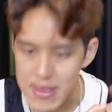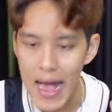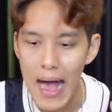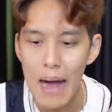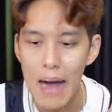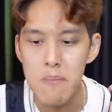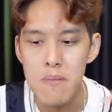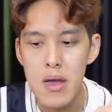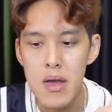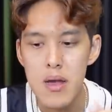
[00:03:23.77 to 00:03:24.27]

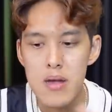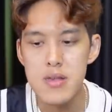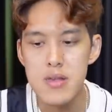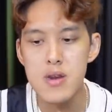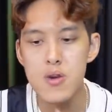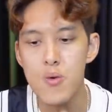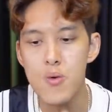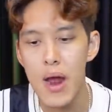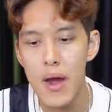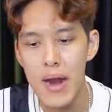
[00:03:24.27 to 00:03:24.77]
4-3-3 ซึ่ง
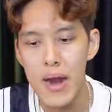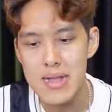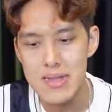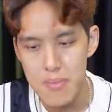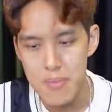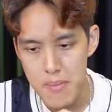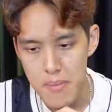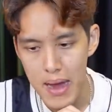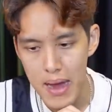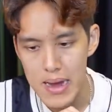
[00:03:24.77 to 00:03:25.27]
ดูแล้วน่าจะ
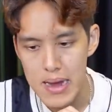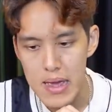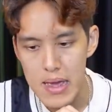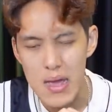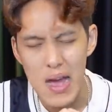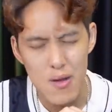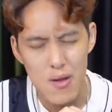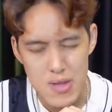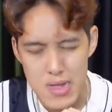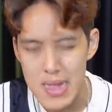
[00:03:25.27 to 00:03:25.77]
ประมาณนี้
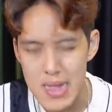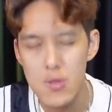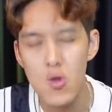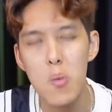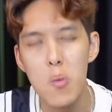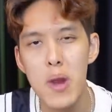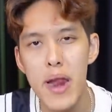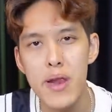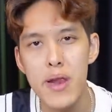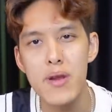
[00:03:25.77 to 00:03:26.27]
เอาจริง ๆตัว
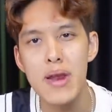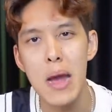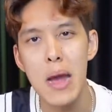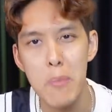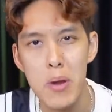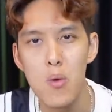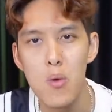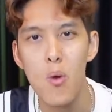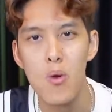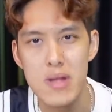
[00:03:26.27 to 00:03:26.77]
ผู้เล่นก็น่า
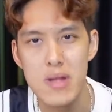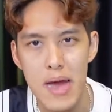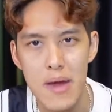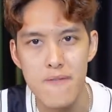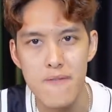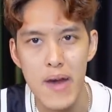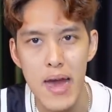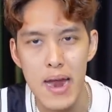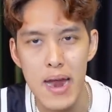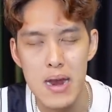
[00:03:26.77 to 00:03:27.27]
เป็นห่วงแทน
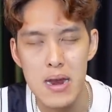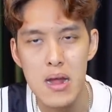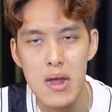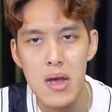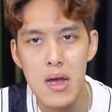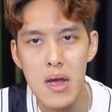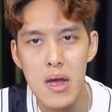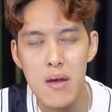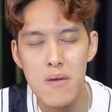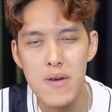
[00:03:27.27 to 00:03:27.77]
แฟน
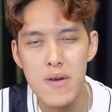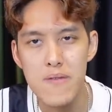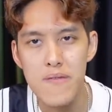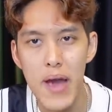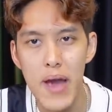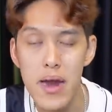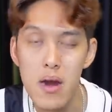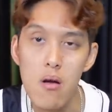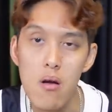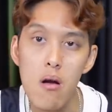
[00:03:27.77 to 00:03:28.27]
แฟ
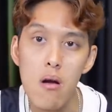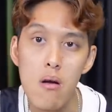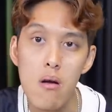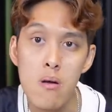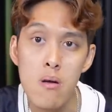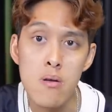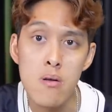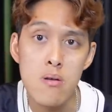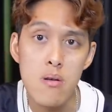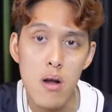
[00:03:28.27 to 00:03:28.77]
นๆของ
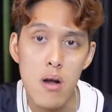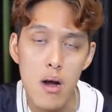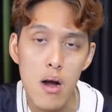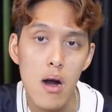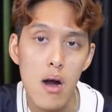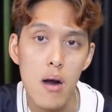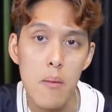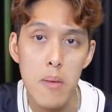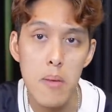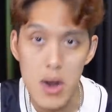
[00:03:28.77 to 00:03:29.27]

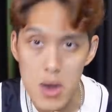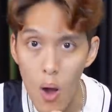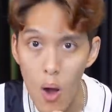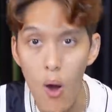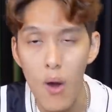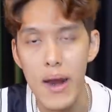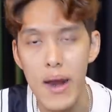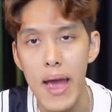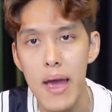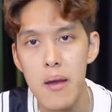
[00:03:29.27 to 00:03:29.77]
เมืองทอ
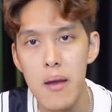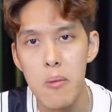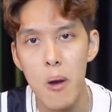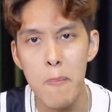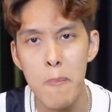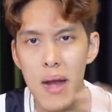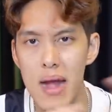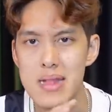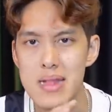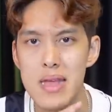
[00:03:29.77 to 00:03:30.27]
งแหละเพราะ
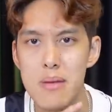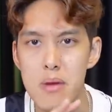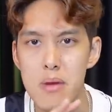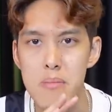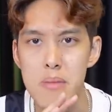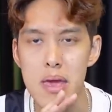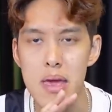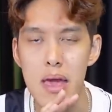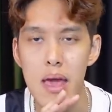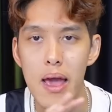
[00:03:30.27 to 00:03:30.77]
ปกติมัน
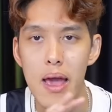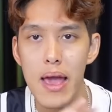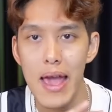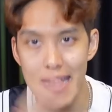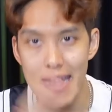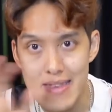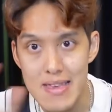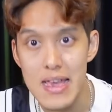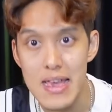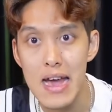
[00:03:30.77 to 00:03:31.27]
มีเอ
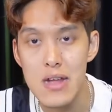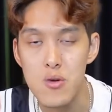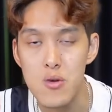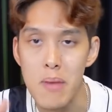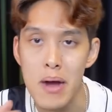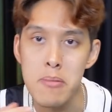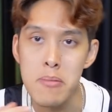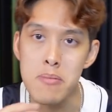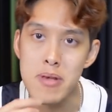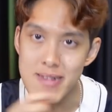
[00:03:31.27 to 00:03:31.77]
เชียถูกไห
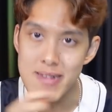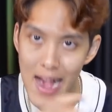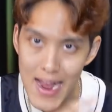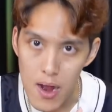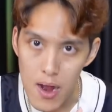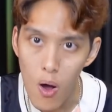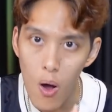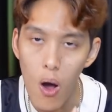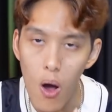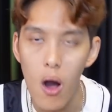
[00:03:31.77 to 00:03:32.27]
มมันมีซา
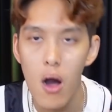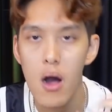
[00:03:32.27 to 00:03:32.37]
ดอ